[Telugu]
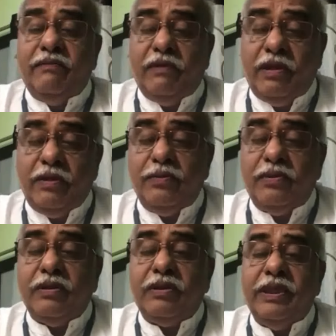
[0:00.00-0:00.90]
వారు
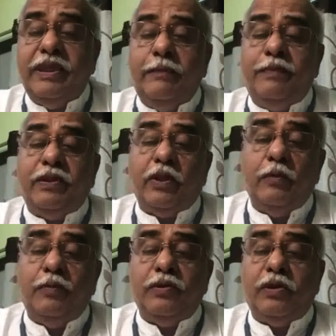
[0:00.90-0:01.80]
టీడీపీ
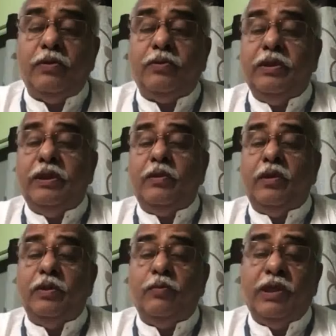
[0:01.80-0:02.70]
తలుపులు తడుతున్నారు
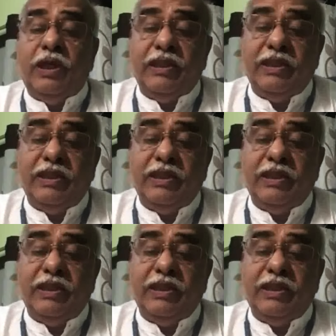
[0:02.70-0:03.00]
అందువల్ల